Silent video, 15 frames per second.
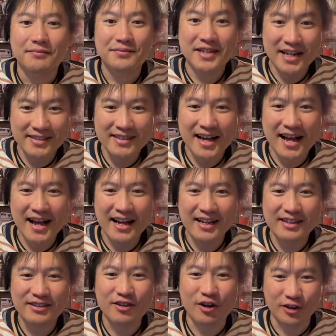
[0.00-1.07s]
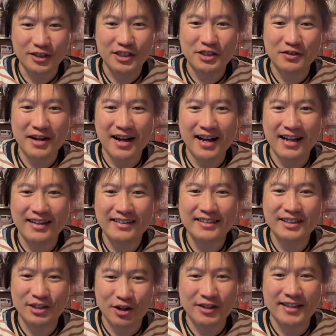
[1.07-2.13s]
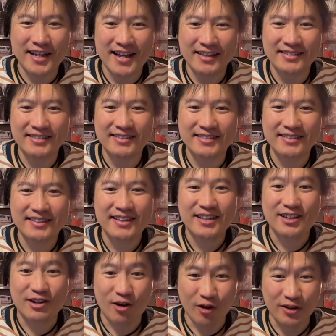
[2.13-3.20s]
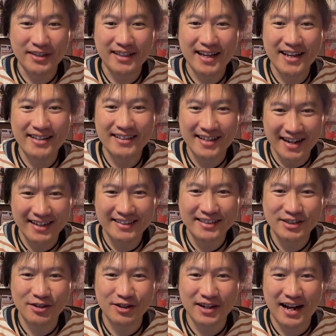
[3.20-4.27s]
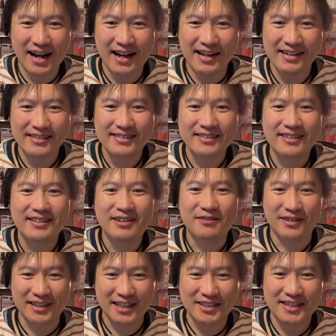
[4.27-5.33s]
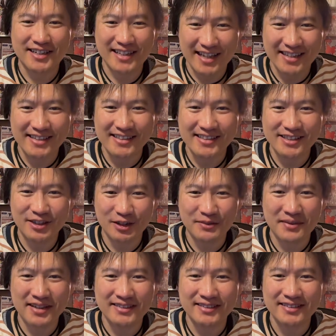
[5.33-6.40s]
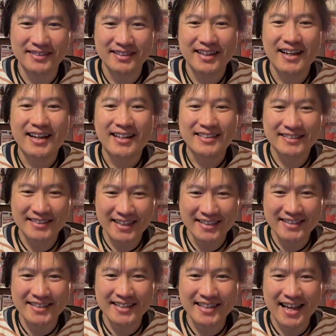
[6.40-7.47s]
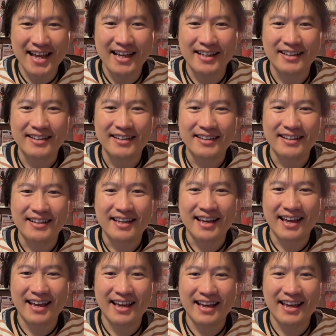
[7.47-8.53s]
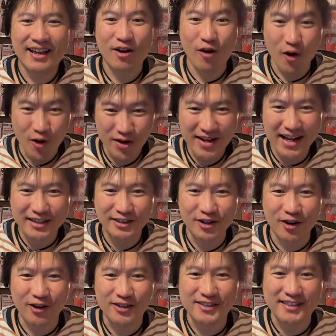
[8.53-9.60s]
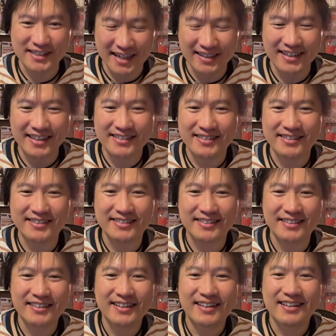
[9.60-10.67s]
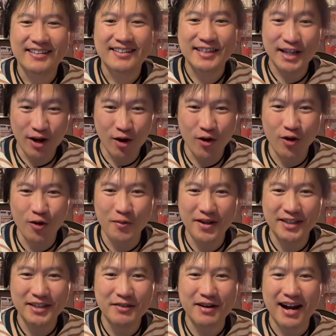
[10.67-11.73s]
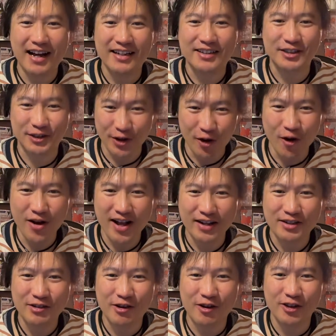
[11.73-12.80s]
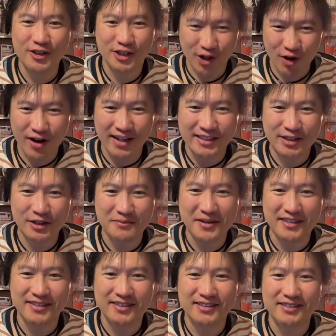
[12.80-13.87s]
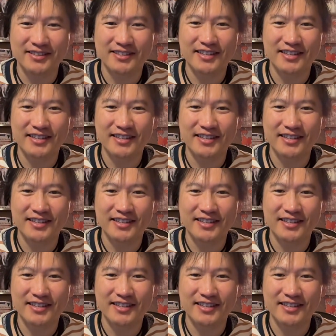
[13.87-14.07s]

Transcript: 皆さん、こんにちは。ひろきです。ご機嫌いかがでしょうか私は元気にしております。さてさて、えー、音楽の時間です。日本語版では洋楽を紹介しております。